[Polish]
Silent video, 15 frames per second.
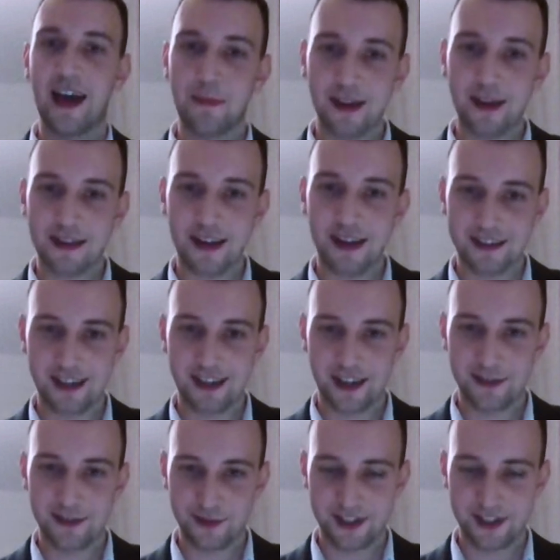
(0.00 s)

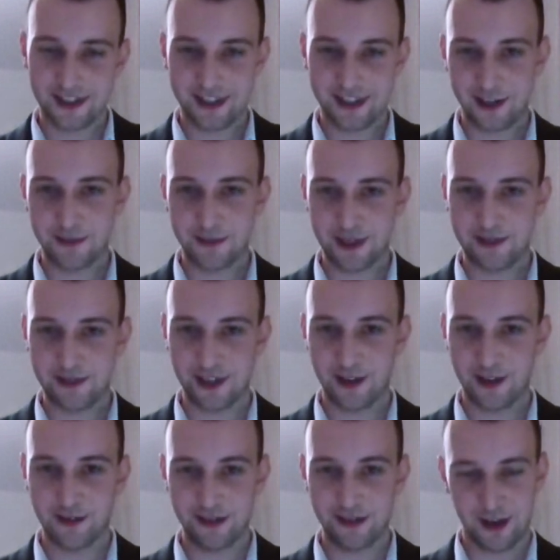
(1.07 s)
emanacja XXI
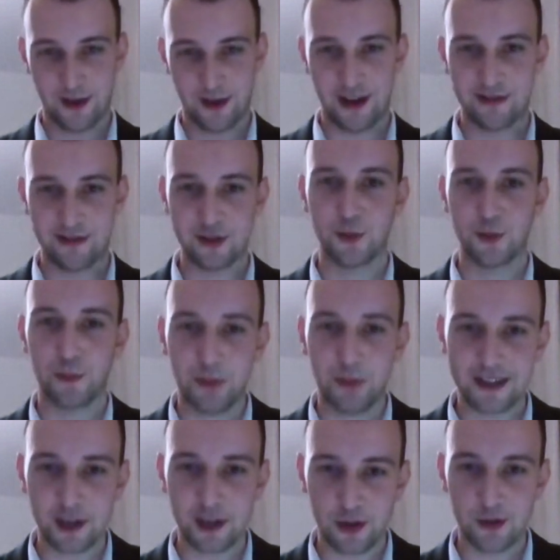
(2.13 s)
wieku, a więc
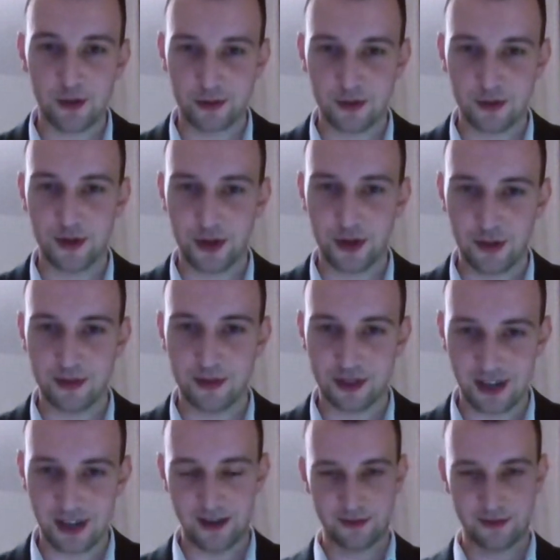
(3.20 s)
upadek kultury i
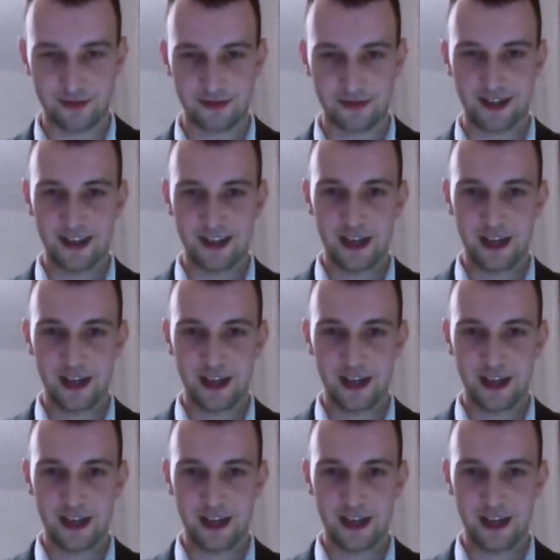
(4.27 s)
obyczajów.